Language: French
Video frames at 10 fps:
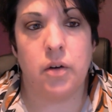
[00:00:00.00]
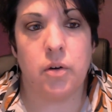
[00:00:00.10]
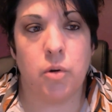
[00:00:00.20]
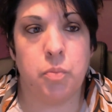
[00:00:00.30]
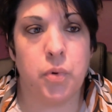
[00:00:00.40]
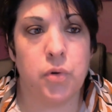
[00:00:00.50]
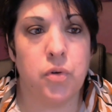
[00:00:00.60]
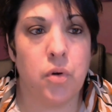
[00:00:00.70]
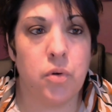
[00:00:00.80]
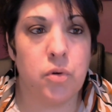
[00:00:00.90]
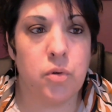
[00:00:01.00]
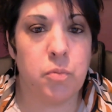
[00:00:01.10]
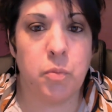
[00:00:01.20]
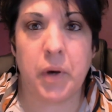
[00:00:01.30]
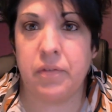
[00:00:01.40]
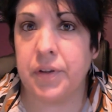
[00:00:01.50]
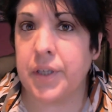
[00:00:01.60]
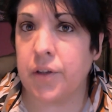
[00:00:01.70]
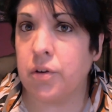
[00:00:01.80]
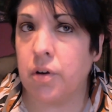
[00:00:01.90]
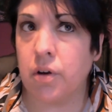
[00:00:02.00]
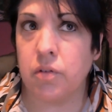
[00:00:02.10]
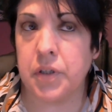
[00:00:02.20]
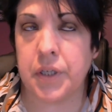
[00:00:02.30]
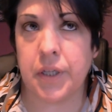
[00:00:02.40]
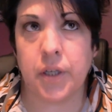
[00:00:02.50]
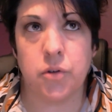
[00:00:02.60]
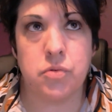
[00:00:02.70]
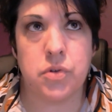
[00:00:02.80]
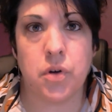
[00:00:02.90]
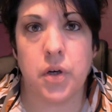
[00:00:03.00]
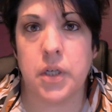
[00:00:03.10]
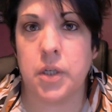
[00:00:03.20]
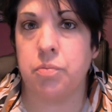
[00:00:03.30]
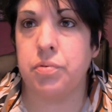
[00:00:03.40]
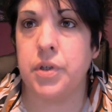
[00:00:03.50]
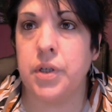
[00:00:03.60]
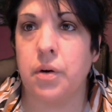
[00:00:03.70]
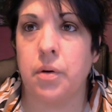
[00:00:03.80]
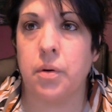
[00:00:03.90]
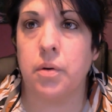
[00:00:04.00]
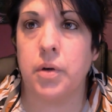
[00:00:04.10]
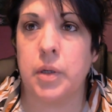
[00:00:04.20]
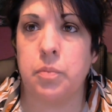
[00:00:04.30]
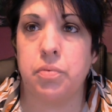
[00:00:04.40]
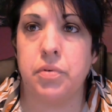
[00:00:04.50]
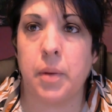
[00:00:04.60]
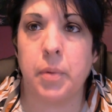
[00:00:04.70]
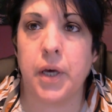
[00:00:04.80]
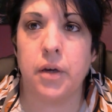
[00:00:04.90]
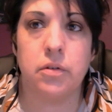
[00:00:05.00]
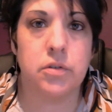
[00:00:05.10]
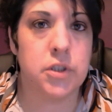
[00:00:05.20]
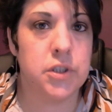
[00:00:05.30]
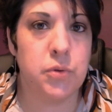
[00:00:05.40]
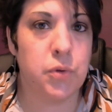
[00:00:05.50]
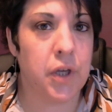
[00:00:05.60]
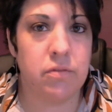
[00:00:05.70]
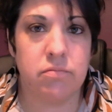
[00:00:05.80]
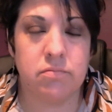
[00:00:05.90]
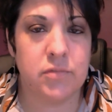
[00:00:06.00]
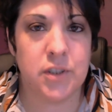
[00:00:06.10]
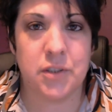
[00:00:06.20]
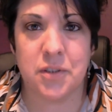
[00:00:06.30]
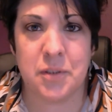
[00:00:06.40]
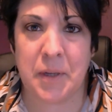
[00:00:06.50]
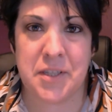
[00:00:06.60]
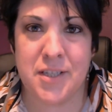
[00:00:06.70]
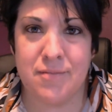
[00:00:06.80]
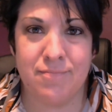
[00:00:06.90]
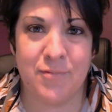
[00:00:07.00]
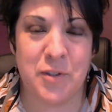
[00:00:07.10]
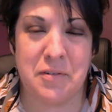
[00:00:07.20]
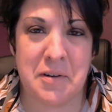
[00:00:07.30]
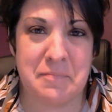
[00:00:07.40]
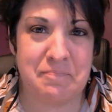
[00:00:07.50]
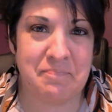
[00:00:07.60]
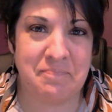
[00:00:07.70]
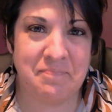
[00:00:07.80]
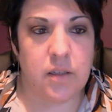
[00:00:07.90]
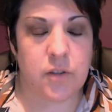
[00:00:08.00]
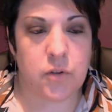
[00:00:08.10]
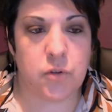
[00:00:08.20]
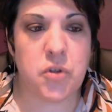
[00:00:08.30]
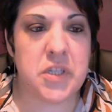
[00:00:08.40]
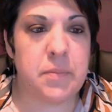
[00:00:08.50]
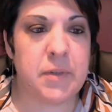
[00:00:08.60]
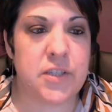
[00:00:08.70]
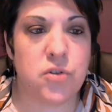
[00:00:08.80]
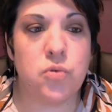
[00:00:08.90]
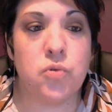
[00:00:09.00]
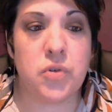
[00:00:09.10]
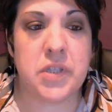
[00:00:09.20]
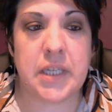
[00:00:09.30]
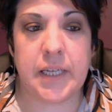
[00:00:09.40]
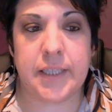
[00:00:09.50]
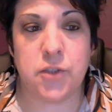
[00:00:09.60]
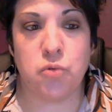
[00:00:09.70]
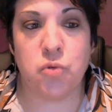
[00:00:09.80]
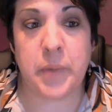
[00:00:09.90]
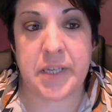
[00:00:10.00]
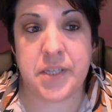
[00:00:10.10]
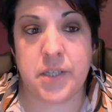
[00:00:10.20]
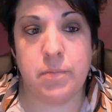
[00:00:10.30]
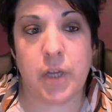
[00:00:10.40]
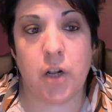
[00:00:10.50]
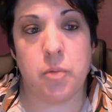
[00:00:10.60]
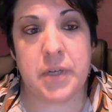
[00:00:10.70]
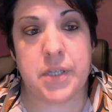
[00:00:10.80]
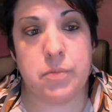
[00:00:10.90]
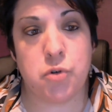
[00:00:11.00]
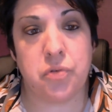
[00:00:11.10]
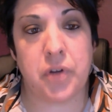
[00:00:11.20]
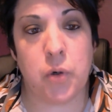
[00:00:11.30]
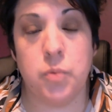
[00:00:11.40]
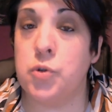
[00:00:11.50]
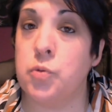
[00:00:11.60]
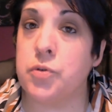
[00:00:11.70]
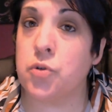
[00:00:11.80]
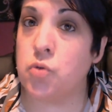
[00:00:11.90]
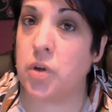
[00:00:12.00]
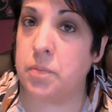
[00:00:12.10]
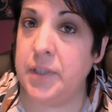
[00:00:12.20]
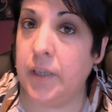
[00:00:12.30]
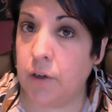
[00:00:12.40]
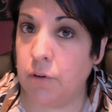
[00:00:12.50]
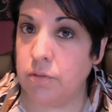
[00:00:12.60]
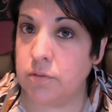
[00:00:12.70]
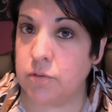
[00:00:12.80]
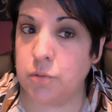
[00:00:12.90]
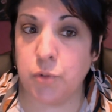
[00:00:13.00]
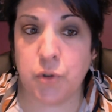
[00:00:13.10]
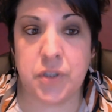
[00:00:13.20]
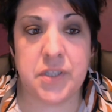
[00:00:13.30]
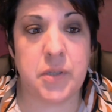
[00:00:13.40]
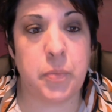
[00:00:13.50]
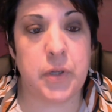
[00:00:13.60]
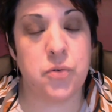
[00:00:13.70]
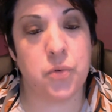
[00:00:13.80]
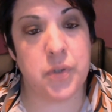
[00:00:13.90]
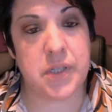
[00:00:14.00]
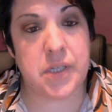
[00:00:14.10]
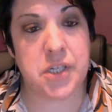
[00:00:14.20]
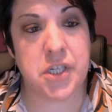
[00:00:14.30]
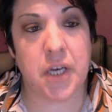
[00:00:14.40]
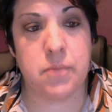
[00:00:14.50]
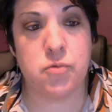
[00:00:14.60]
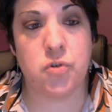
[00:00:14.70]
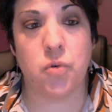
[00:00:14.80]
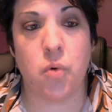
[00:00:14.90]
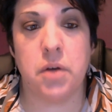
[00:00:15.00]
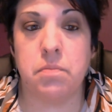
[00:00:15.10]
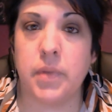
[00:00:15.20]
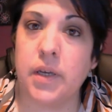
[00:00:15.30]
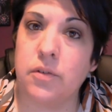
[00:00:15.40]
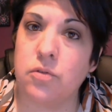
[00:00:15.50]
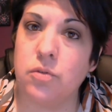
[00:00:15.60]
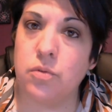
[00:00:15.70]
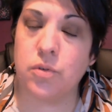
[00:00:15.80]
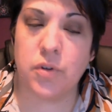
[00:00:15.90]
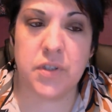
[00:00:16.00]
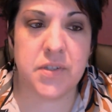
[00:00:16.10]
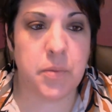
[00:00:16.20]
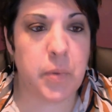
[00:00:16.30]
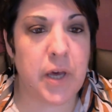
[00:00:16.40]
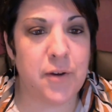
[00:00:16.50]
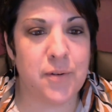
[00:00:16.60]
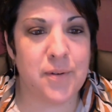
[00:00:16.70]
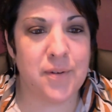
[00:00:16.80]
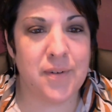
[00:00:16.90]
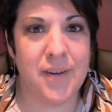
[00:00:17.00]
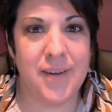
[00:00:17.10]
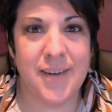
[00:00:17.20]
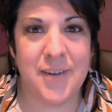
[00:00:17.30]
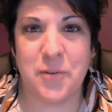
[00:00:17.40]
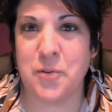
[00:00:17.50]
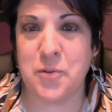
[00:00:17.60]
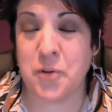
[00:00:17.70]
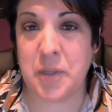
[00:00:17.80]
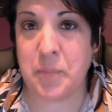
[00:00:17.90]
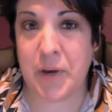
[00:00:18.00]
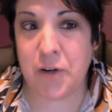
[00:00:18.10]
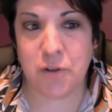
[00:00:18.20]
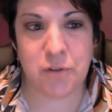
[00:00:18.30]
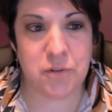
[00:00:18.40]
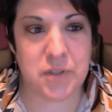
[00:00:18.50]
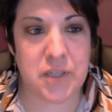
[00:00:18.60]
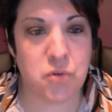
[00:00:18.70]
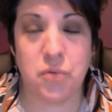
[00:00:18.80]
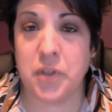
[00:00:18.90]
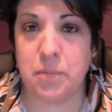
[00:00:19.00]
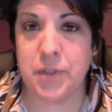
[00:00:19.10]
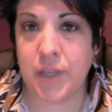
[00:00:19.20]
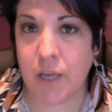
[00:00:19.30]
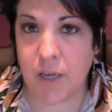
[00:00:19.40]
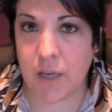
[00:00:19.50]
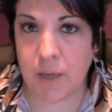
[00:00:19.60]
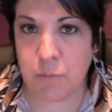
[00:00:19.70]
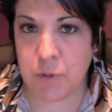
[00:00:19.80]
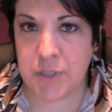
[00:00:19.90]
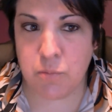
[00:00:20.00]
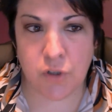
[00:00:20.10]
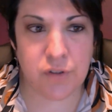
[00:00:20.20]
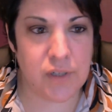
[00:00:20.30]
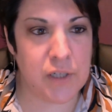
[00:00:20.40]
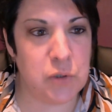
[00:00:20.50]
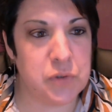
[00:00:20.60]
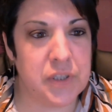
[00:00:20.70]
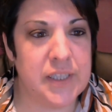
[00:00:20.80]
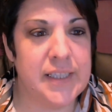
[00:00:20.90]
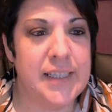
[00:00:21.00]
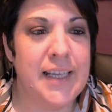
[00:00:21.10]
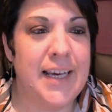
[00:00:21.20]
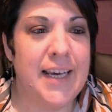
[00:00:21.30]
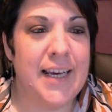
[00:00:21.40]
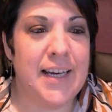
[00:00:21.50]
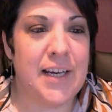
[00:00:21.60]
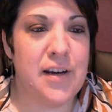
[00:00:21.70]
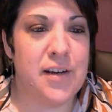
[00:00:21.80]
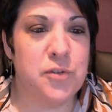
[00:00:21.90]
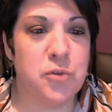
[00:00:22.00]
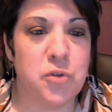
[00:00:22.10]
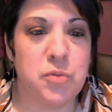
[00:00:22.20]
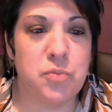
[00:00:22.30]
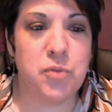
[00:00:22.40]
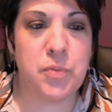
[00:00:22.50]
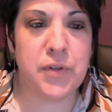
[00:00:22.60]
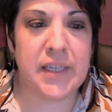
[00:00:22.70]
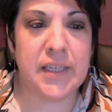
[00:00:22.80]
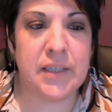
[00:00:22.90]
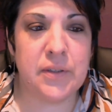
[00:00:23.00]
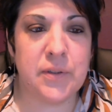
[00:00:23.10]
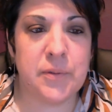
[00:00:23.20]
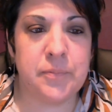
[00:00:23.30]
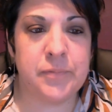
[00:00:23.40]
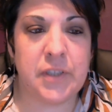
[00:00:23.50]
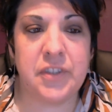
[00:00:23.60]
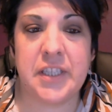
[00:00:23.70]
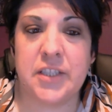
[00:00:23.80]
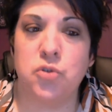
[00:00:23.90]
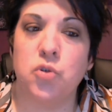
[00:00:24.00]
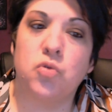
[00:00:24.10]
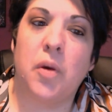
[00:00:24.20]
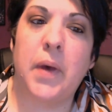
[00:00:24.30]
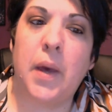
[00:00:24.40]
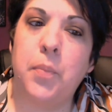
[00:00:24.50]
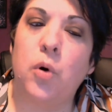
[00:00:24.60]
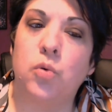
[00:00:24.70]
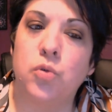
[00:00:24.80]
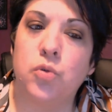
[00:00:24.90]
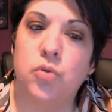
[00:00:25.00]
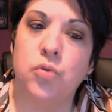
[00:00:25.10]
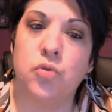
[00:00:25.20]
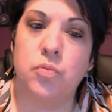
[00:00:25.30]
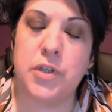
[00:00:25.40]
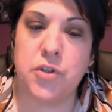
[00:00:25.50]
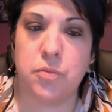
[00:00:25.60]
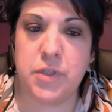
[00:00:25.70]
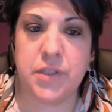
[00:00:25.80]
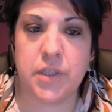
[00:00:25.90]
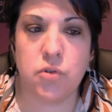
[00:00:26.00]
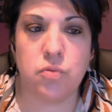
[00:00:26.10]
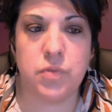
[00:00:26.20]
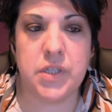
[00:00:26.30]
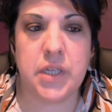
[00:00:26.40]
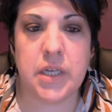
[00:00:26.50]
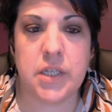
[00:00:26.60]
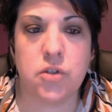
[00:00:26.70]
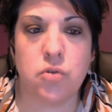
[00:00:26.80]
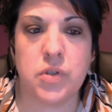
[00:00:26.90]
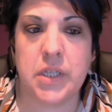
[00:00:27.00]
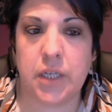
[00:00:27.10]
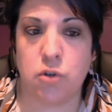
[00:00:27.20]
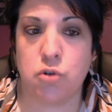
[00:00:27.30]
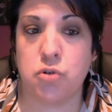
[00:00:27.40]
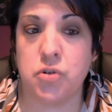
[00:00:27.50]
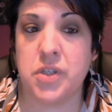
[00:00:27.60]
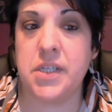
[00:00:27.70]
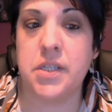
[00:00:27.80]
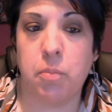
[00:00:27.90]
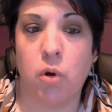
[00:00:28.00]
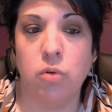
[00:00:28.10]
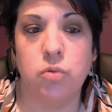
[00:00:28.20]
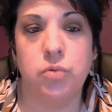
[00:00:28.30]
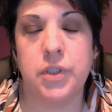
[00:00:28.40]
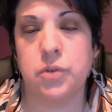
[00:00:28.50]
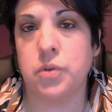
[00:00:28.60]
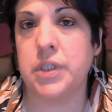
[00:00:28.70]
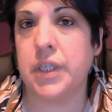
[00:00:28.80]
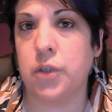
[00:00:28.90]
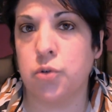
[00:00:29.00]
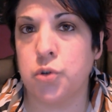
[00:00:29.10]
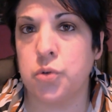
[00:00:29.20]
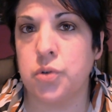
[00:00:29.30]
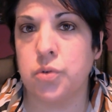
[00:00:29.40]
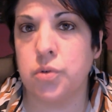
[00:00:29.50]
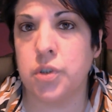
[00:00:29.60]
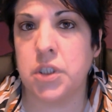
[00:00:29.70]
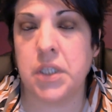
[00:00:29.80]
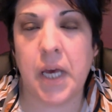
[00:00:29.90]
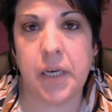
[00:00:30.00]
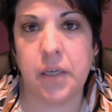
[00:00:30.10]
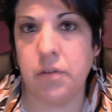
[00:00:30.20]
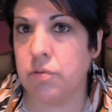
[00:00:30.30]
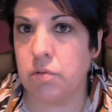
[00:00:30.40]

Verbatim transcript: euh, pendant à peu près 24 heures, 24-48 heures. Et puis, et puis après, j'ai dit ok, c'est parti, on y va. Deuxième question, donc c'est la question de Maxime. Et alors Maxime, je te fais un gros bisou parce que tu habites Guingamp. Tu ne me connaissais pas, tu connaissais JRM je crois, mais tu ne connaissais pas on, ne se connaît pas alors que si ça se trouve, on habite à, moins de 10 bornes l'un de l'autre. Euh, donc tu me demandais, euh, tu avais des questions toi par rapport au don de médiumnité, tu me disais est-ce que c'est quelque chose qui s'apprend ou est-ce que c'est quelque chose euh, qui arrive